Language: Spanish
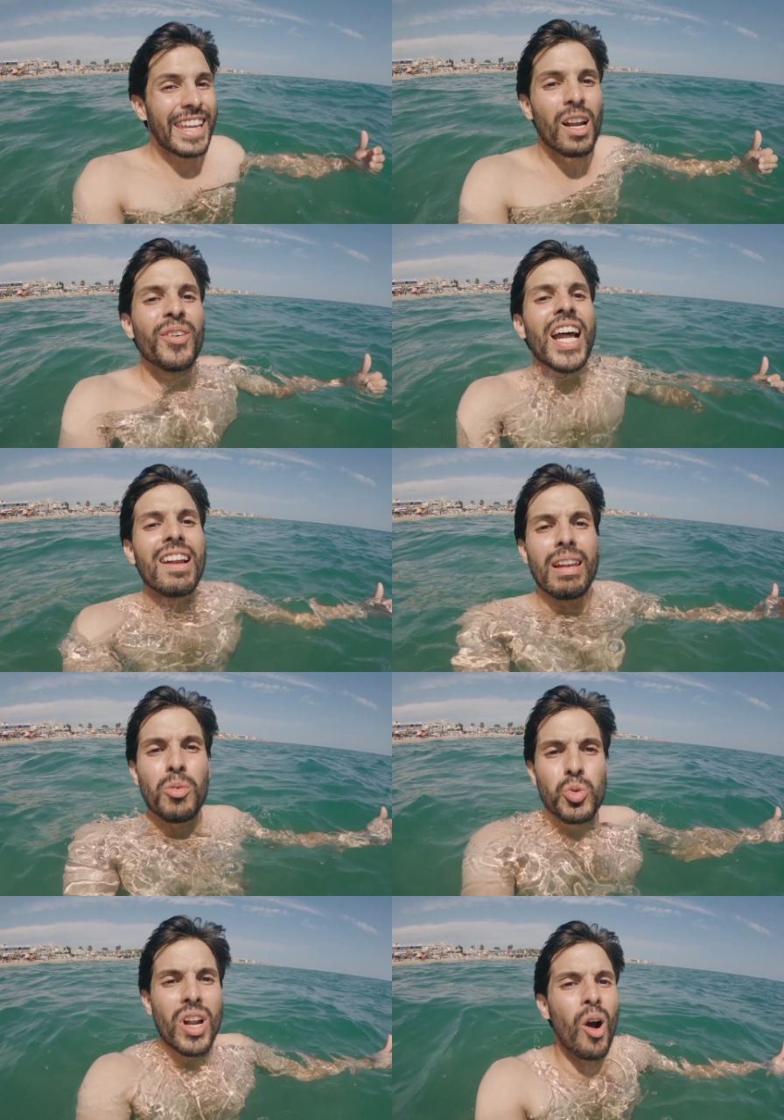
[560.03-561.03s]
que al final
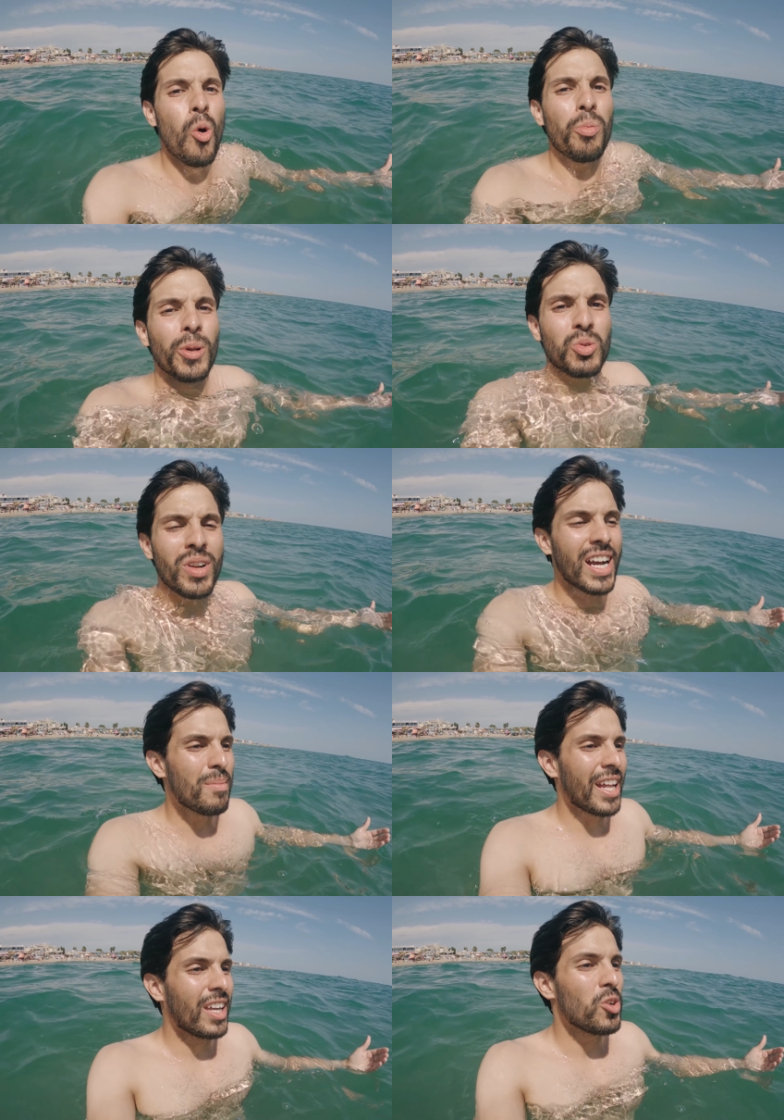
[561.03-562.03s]
hablamos de una GoPro, es una
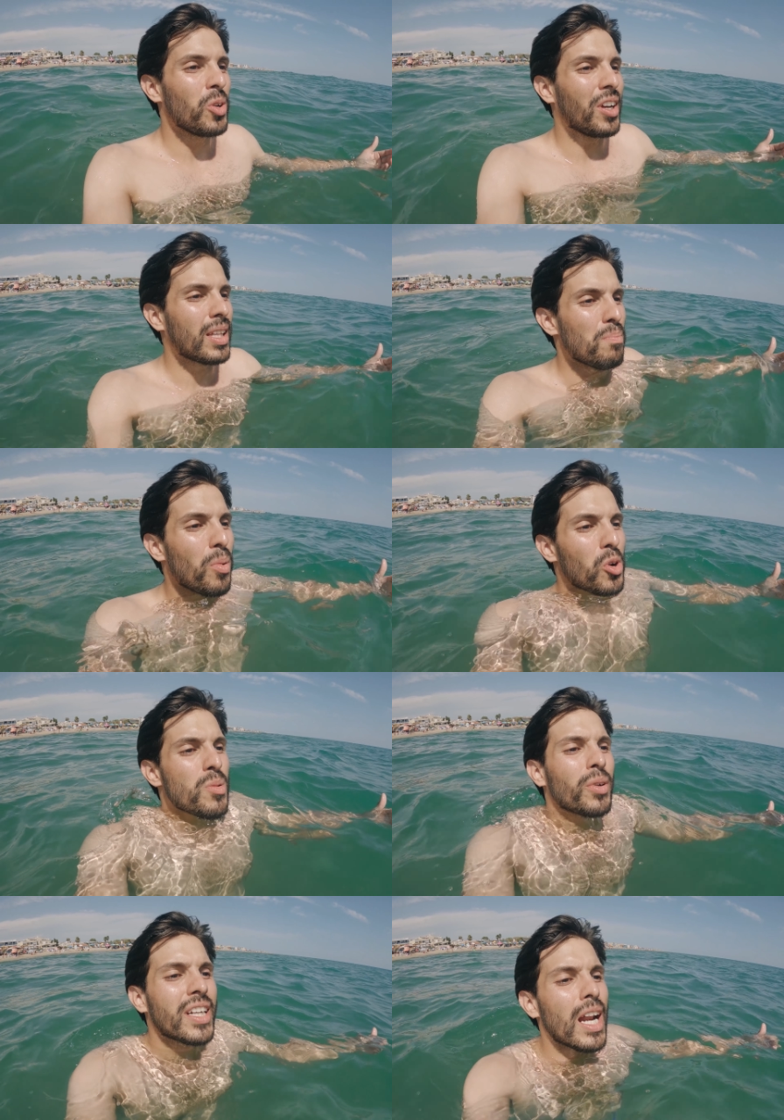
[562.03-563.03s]
cámara que yo creo que tampoco
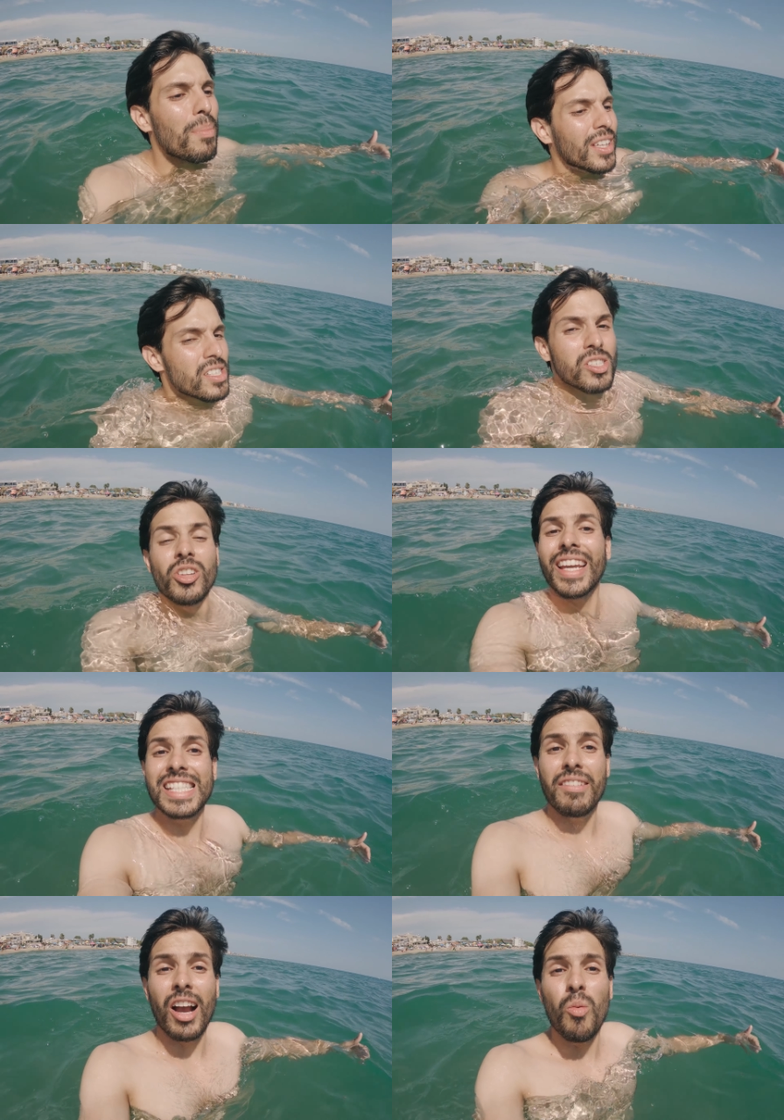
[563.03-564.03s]
se puede tener la pretensión de
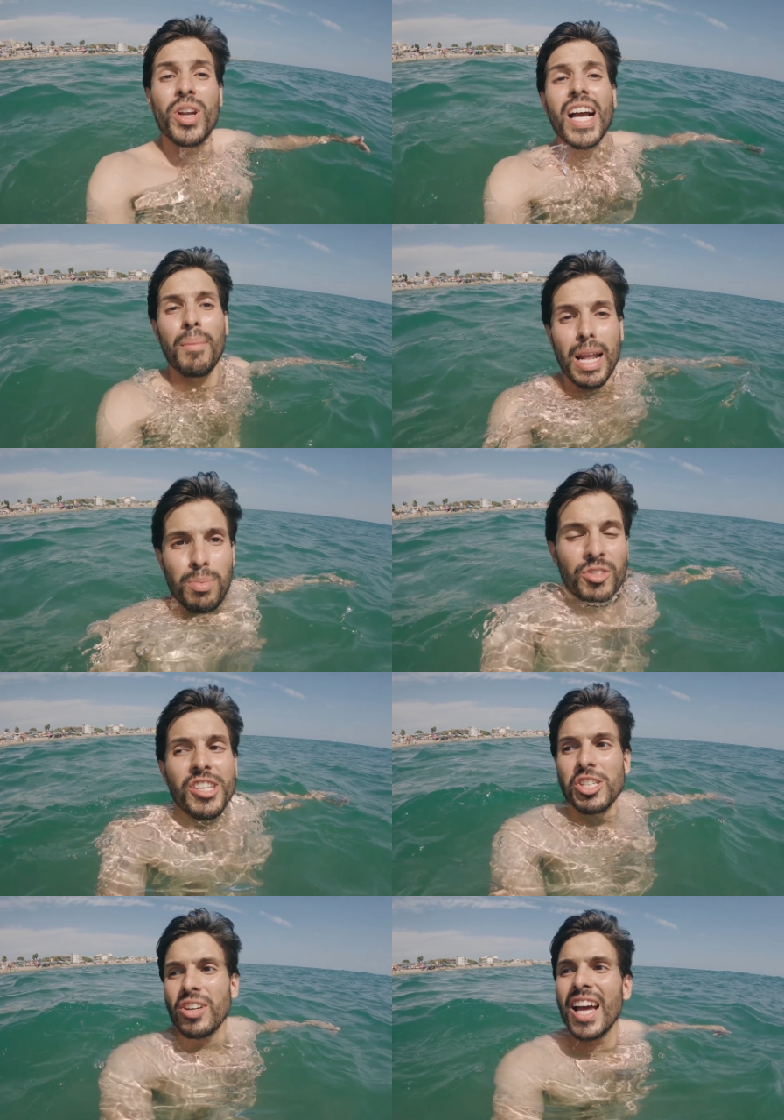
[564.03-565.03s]
que se vea como una cámara
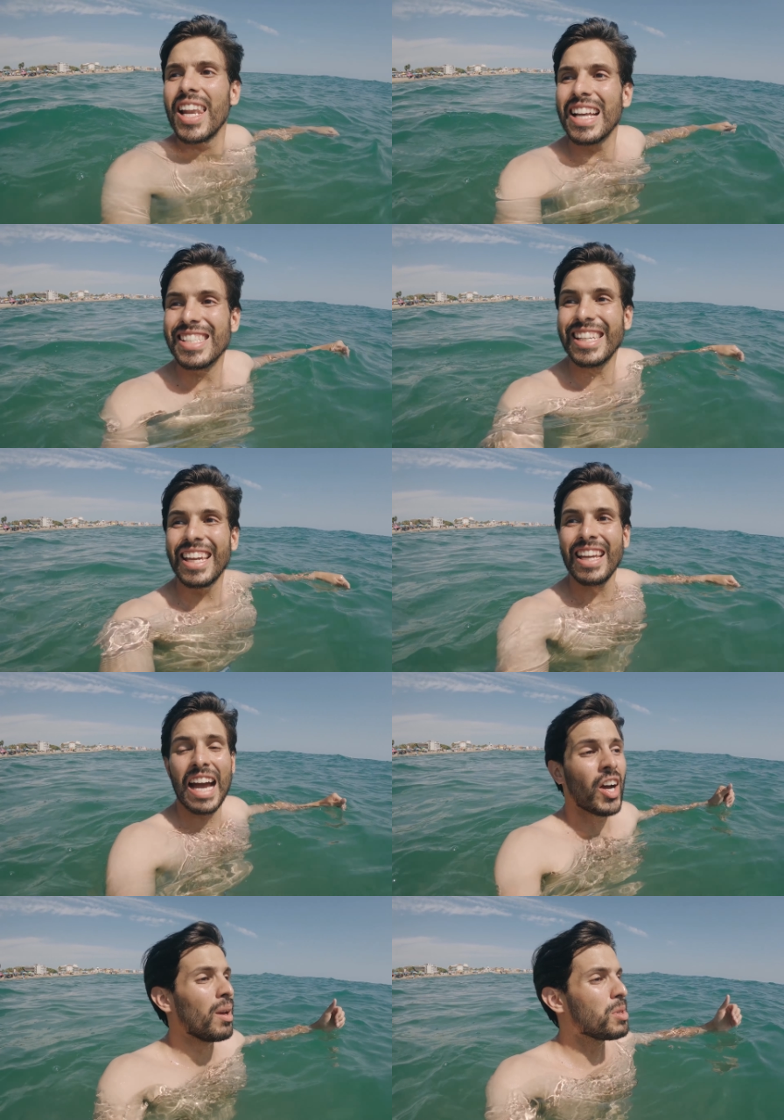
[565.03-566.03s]
profesional, así que
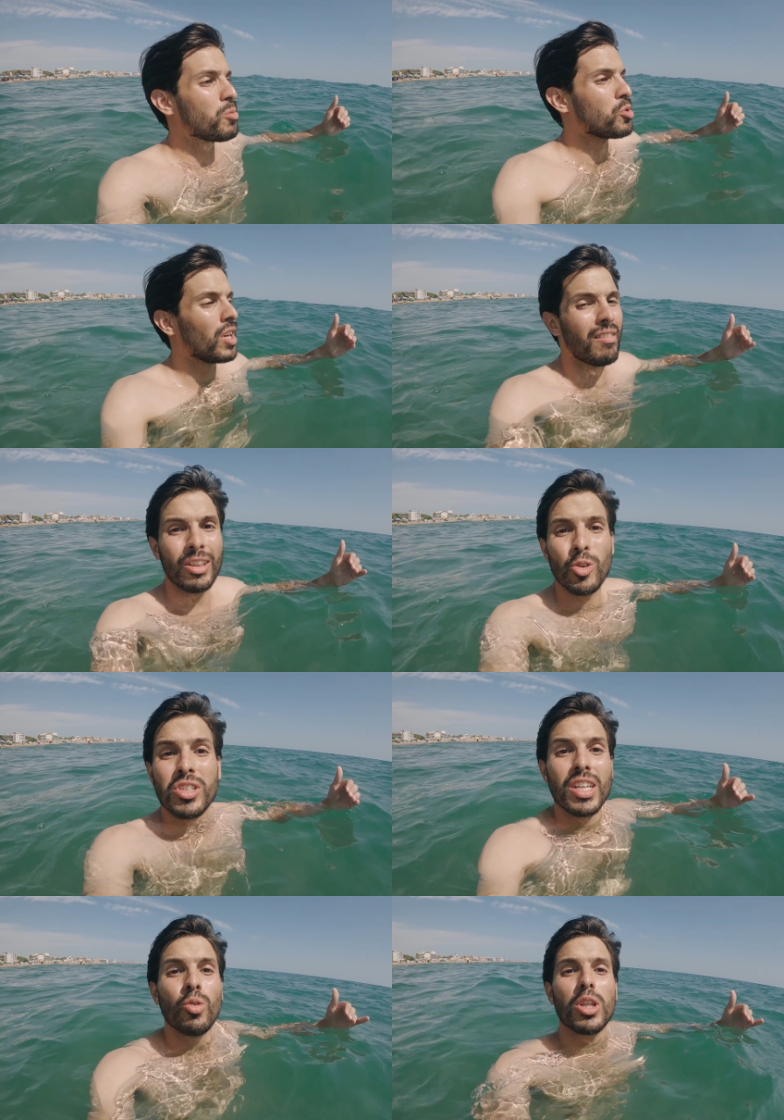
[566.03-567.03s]
ahora mismo estoy grabando
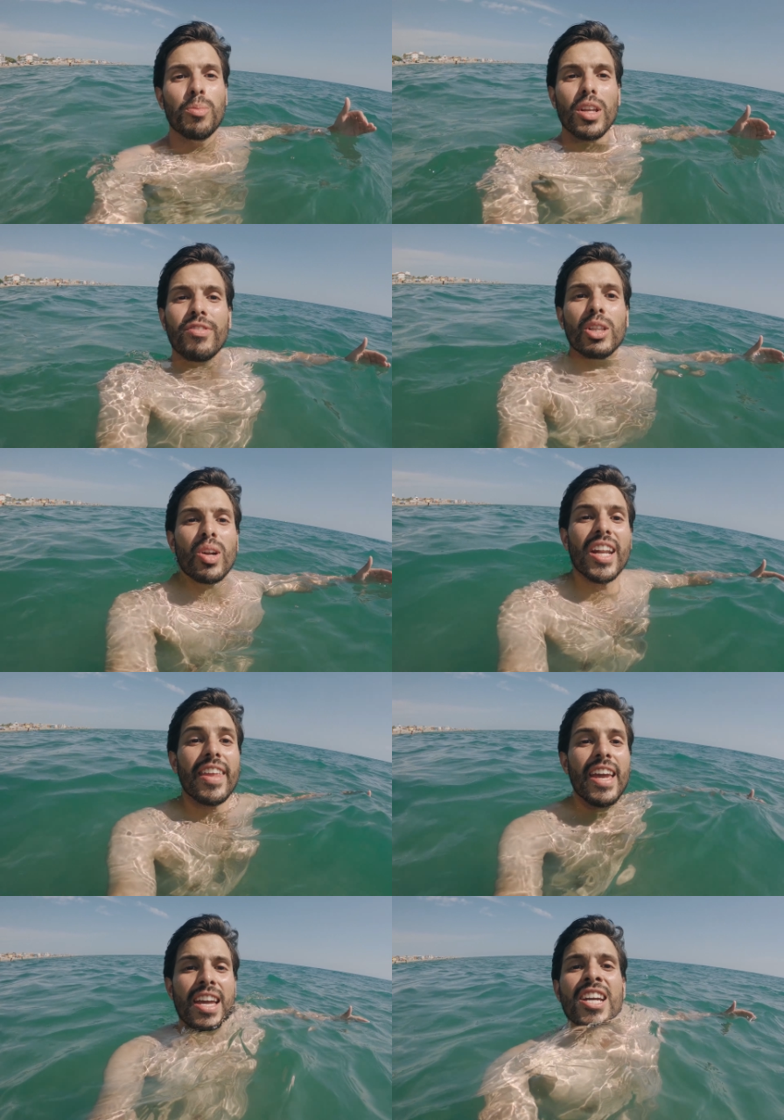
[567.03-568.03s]
sin ningún tipo de filtro
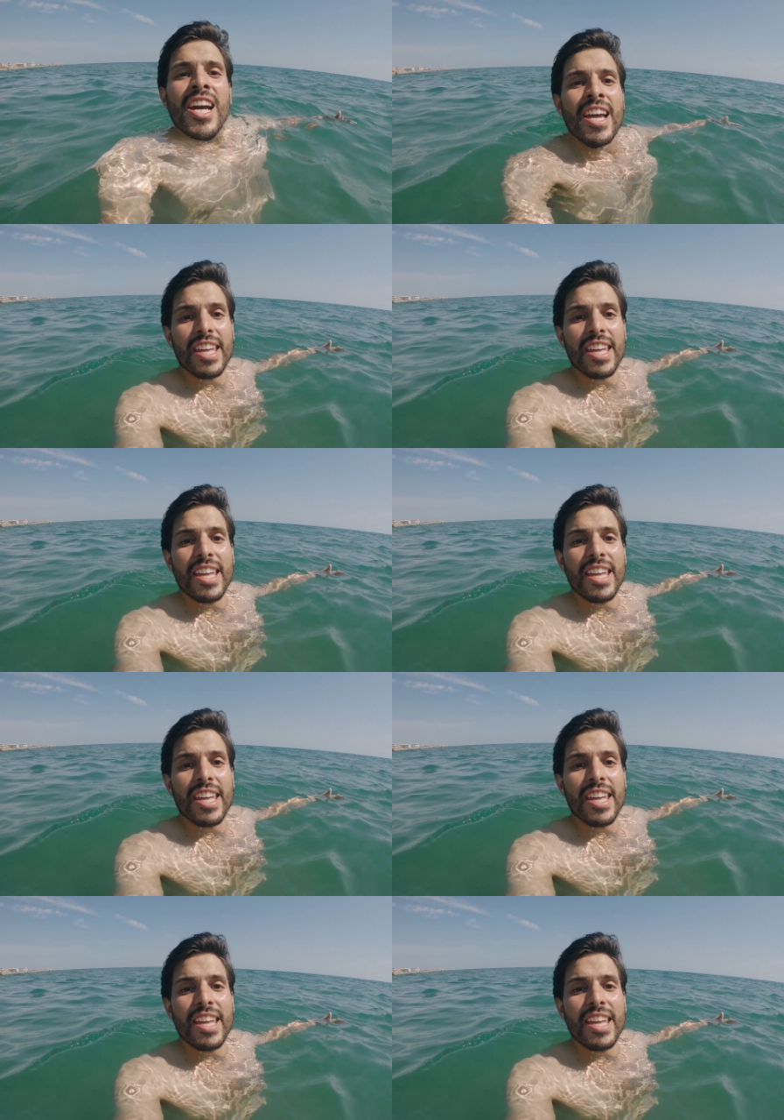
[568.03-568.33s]
ND